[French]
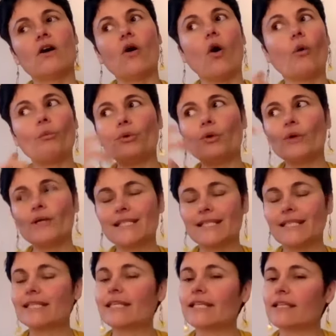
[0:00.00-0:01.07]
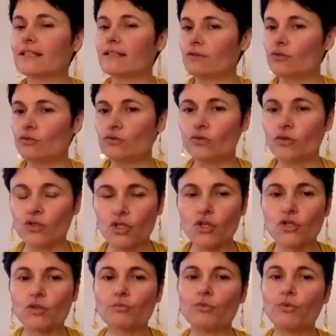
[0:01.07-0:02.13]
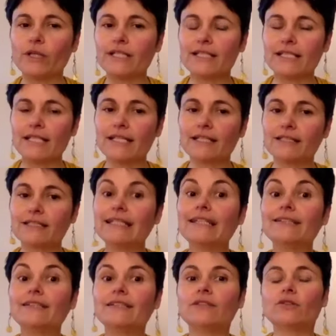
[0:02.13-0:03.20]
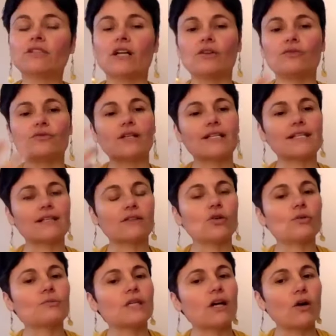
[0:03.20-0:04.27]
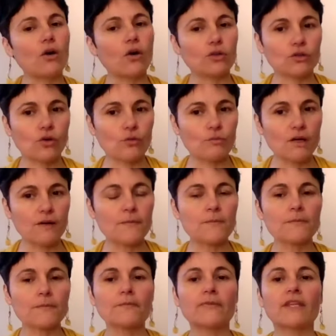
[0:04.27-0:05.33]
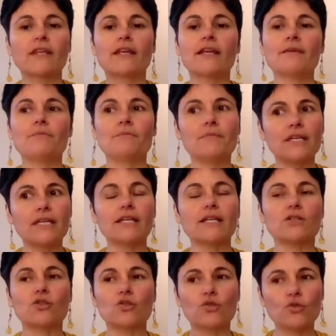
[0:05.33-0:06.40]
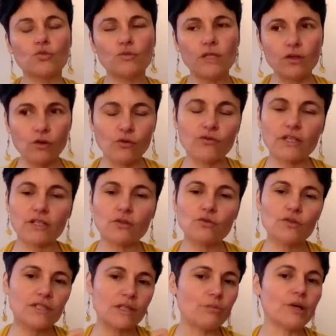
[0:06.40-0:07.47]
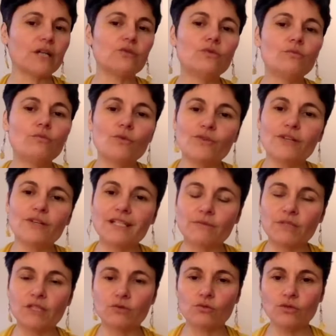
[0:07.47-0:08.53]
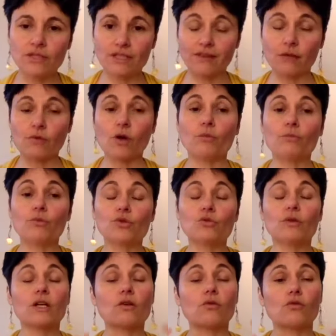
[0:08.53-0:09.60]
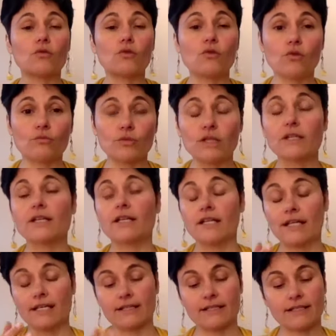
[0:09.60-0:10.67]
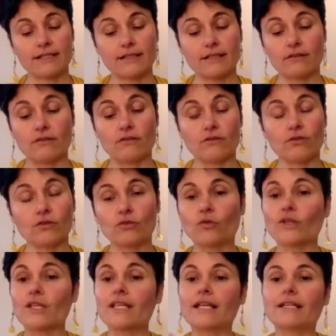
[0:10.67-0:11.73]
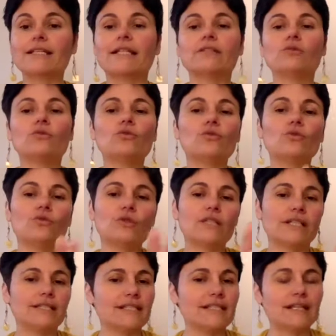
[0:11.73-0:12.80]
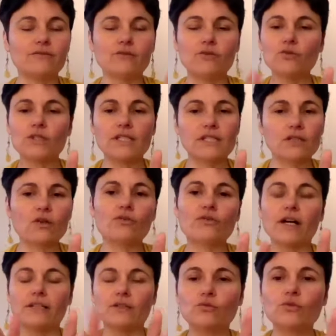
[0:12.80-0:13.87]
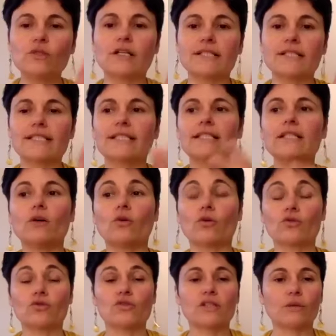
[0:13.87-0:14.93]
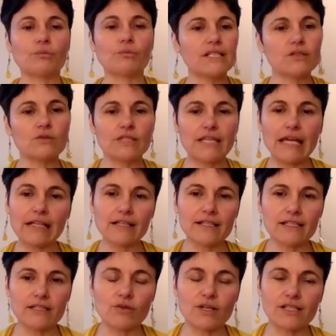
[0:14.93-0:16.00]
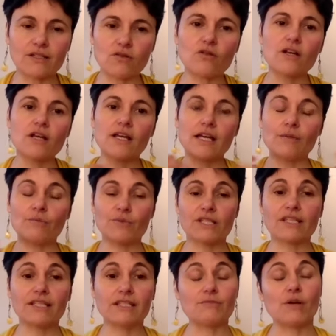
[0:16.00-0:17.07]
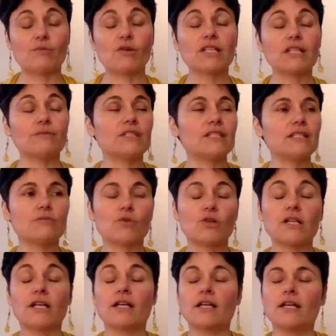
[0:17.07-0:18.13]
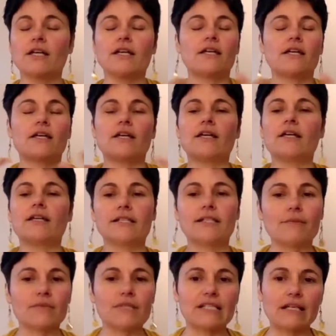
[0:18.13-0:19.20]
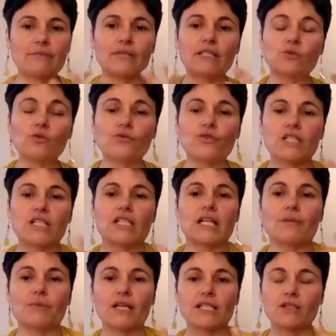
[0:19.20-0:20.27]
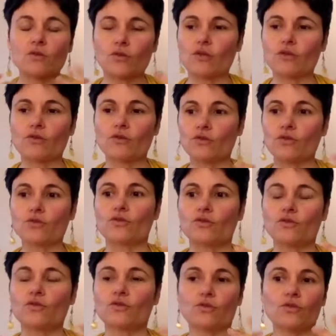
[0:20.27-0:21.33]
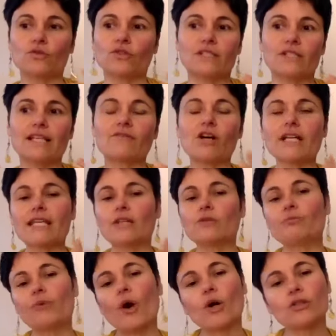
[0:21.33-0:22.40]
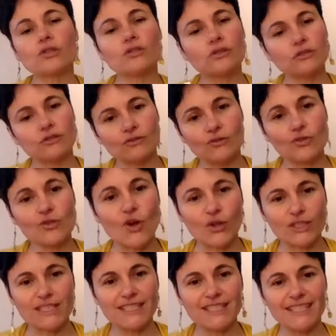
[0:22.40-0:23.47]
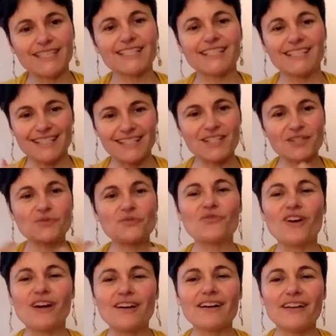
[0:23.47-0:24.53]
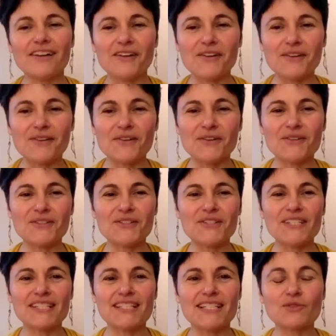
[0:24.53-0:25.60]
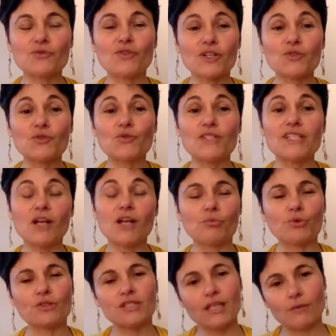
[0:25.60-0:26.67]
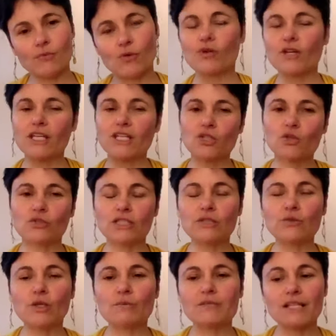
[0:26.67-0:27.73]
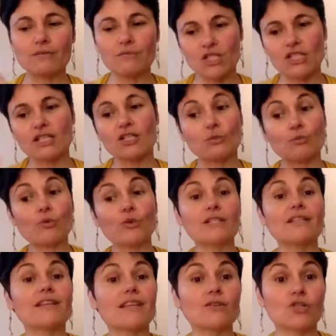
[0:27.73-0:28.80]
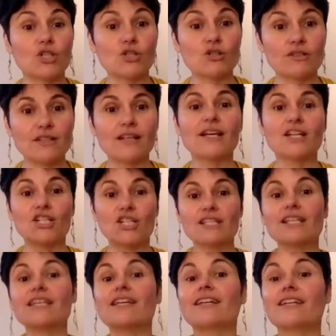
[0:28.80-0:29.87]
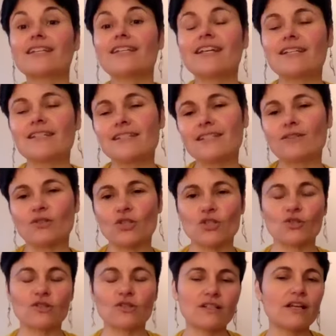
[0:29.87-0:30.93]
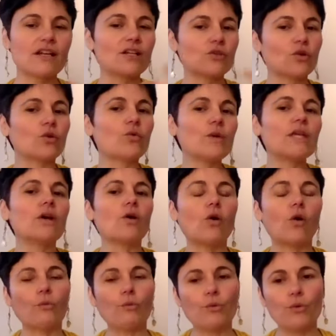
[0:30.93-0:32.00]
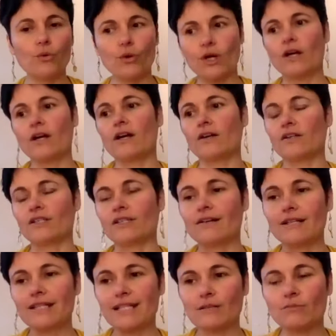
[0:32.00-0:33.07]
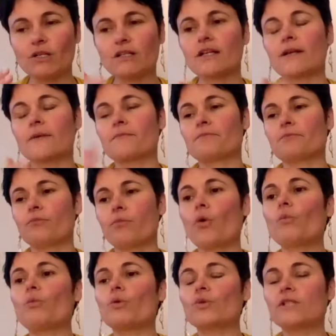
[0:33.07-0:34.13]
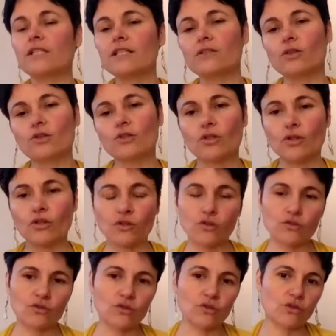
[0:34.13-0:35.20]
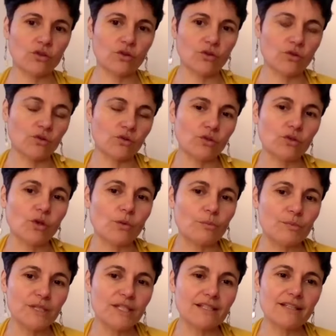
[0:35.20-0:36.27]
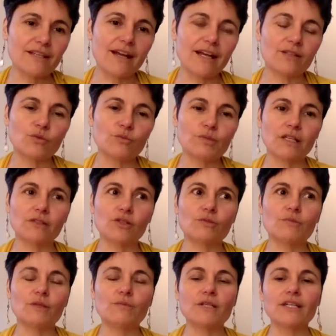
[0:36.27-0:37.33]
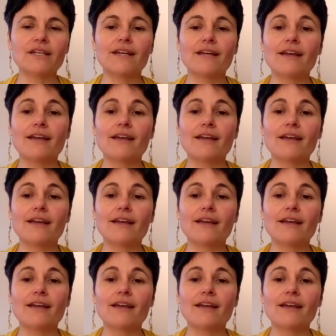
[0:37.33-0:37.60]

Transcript: on peut essayer d'autres choses pour essayer d'aider aider notre enfant à s'endormir autrement mais je suis convaincue que ce n'est pas une mauvaise habitude, c'est vraiment un besoin qu'on comble. Euh, donc il y, a, deux, il y a des avenues qui s'offrent à là, si on se sent prisonnière de la situation. Parce qu'il y a des mamans qui me disent, moi, ça m'étouffe, j'ai l'impression que savoir qu'il y a une porte de sortie, c'est souvent, euh, souvent suffisant pour se dire, bon, ok, je continue comme ça, mais je sais que je peux essayer autre chose, je sais qu'il existe autre chose. Donc oui, on peut euh, tranquillement proposer d'autres d'autres pistes à, à, notre bébé.